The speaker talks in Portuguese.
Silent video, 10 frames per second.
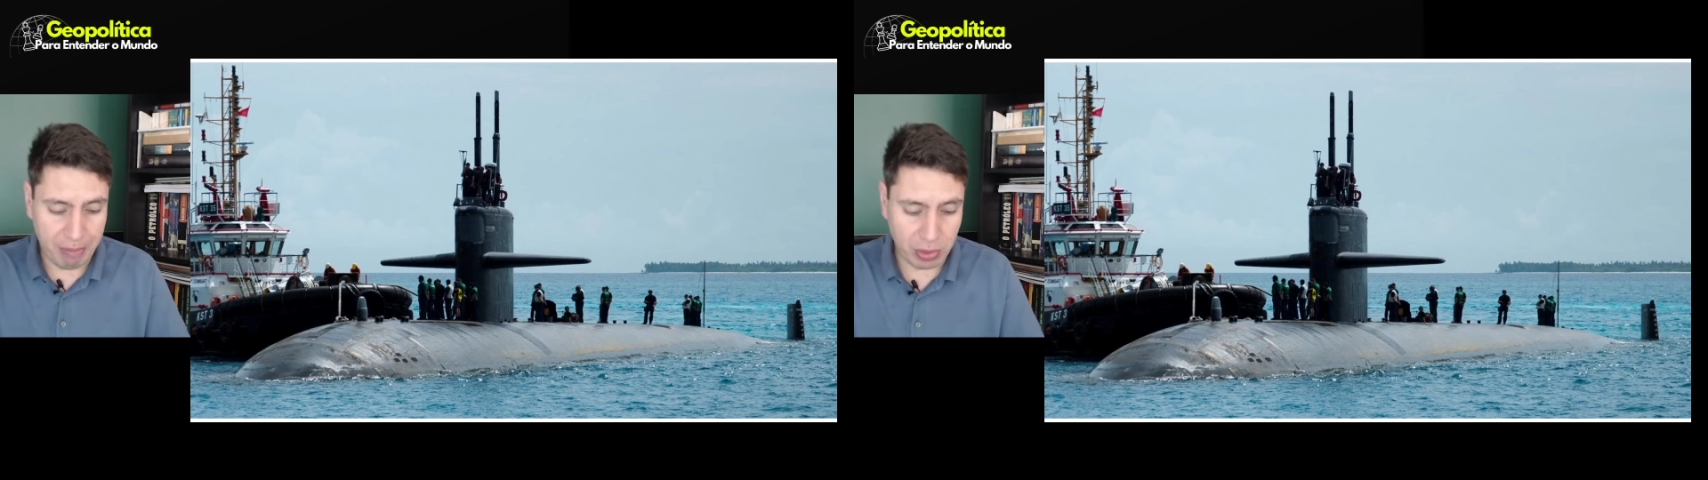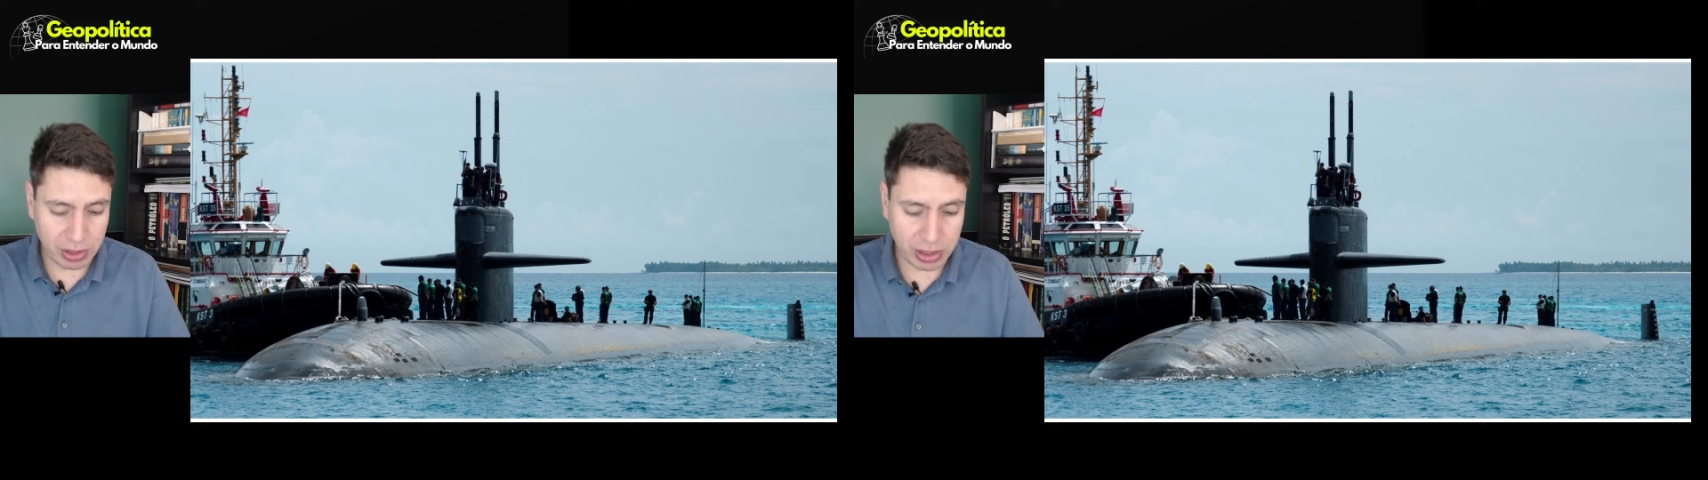
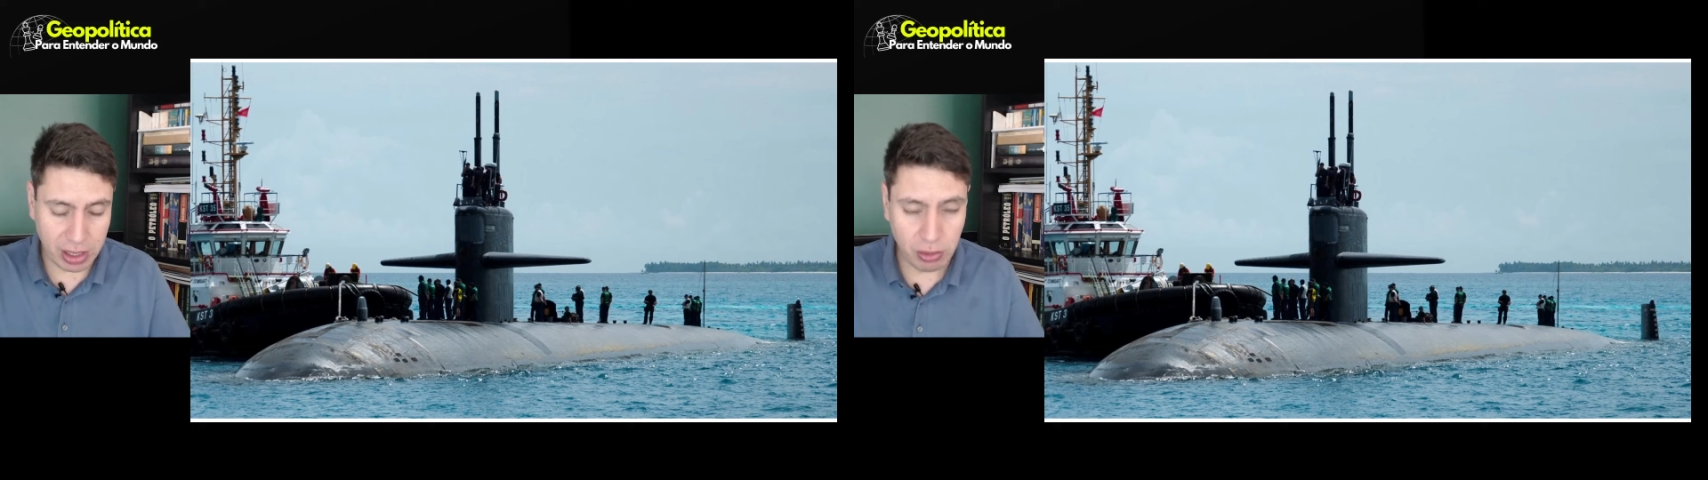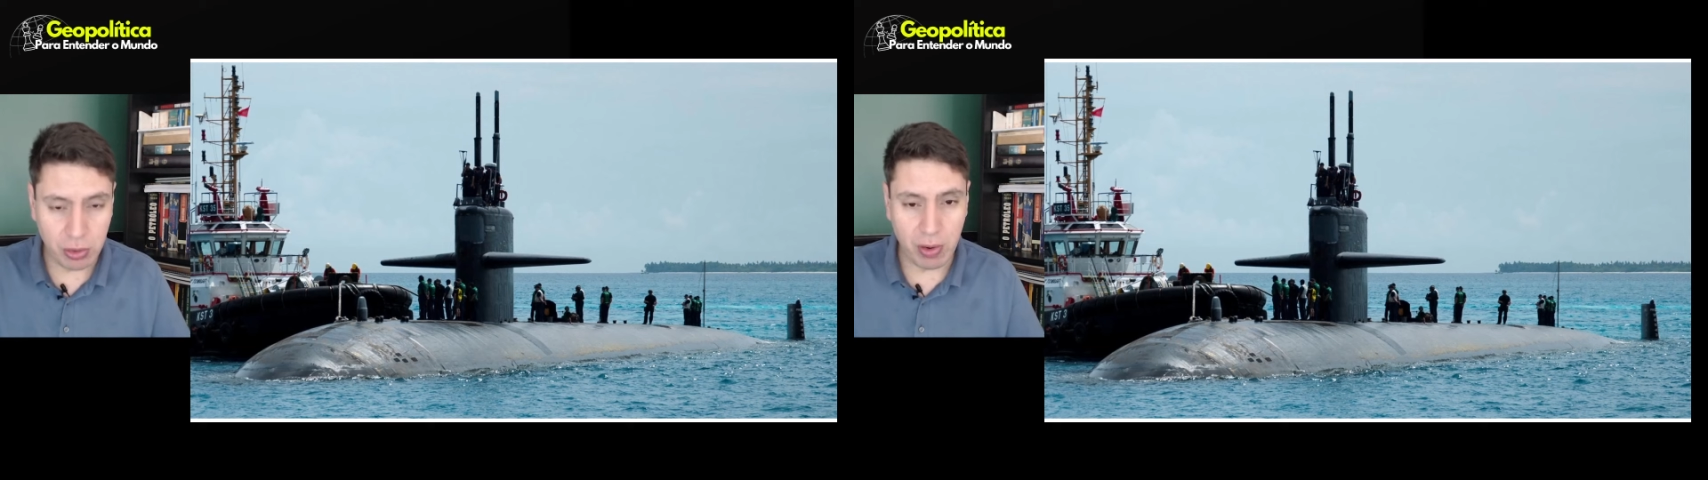
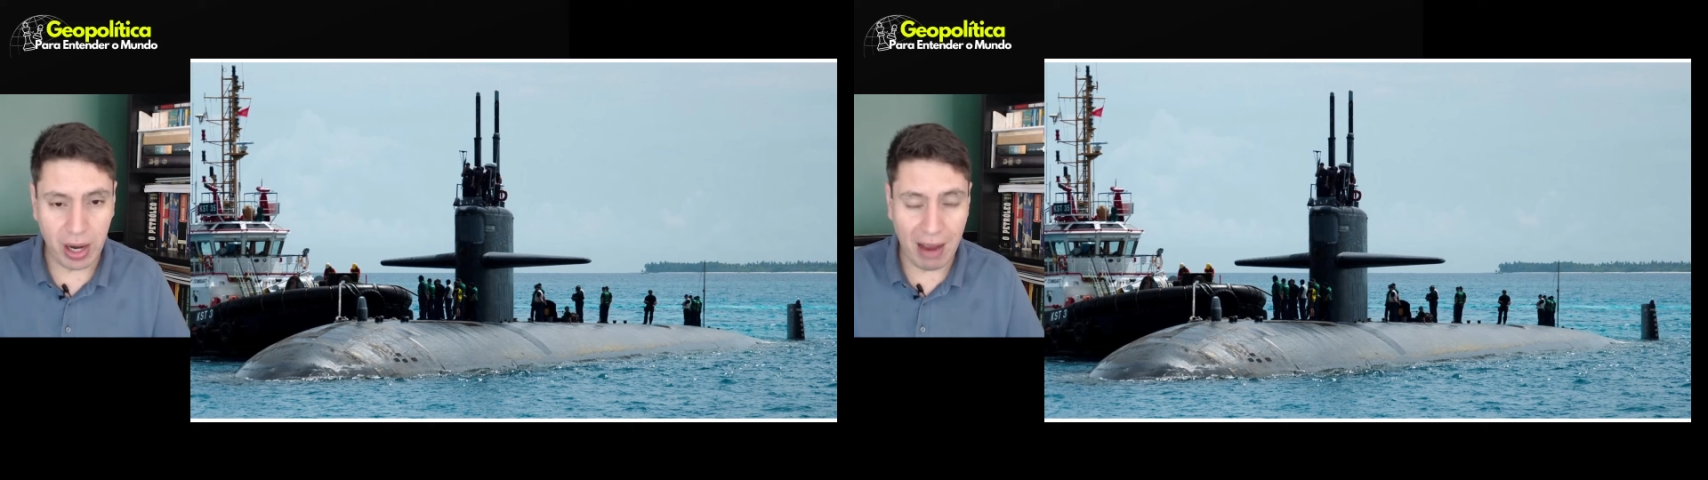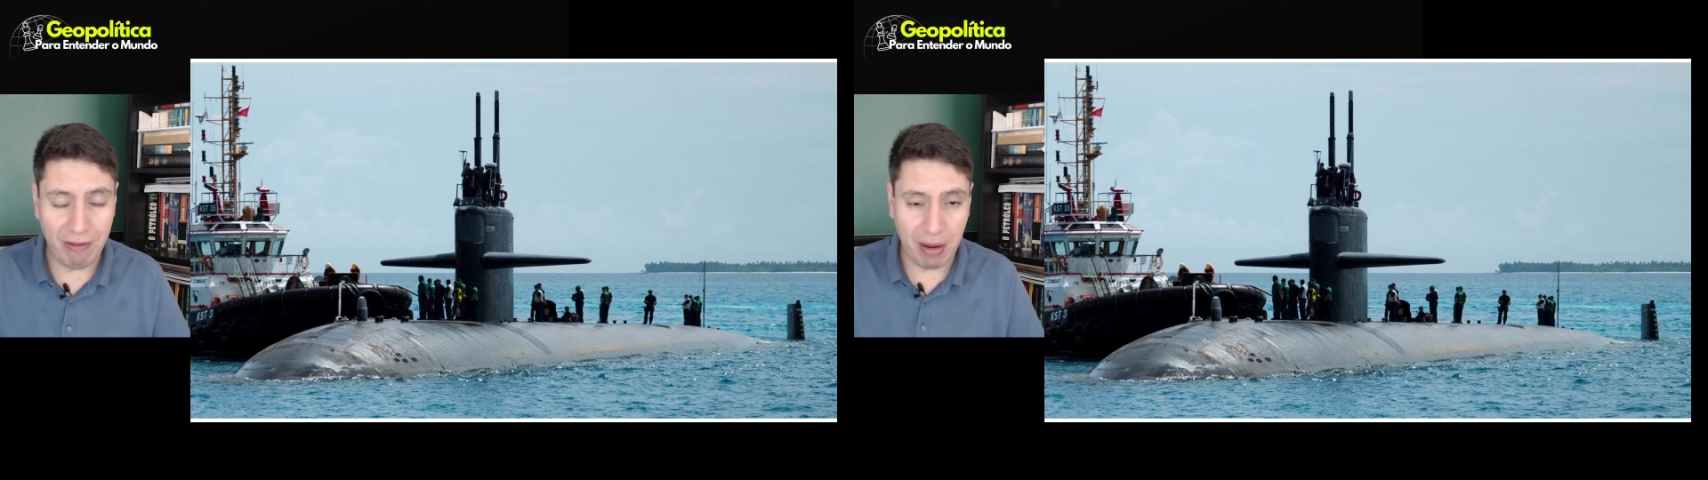posição
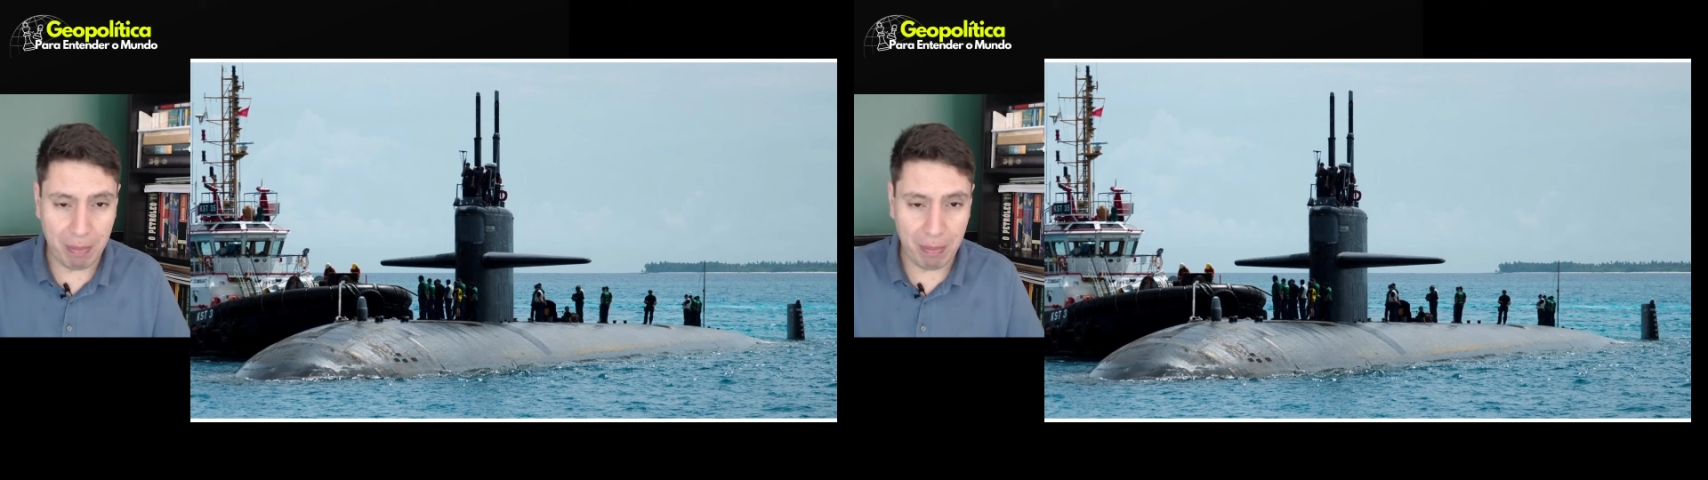geográfica